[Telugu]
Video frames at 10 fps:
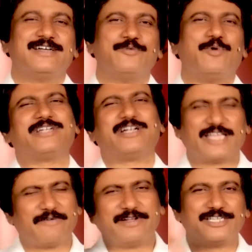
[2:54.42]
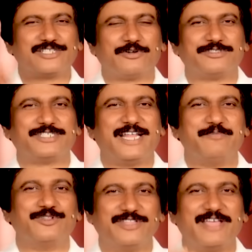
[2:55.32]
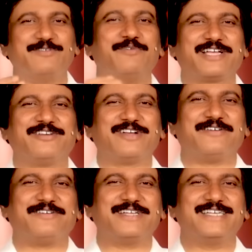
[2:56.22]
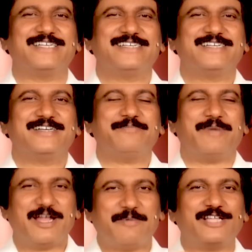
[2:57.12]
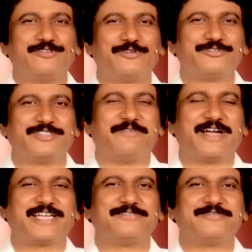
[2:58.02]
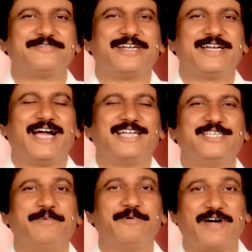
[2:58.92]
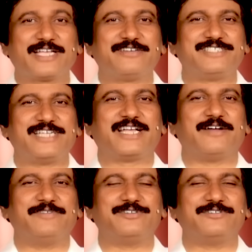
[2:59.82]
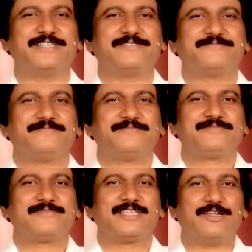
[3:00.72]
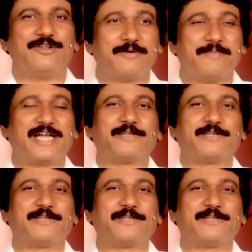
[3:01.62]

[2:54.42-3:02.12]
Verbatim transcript: వంటలు తర్వాత చేసుకోవచ్చులే ముందు దేవుని వాక్యం కావాలి మళ్ళా మళ్ళీ దొరుకుతుందా వాక్యం అని చెప్పి వాక్యం శ్రద్ధగా వింటుంది ఈలోగా మాతో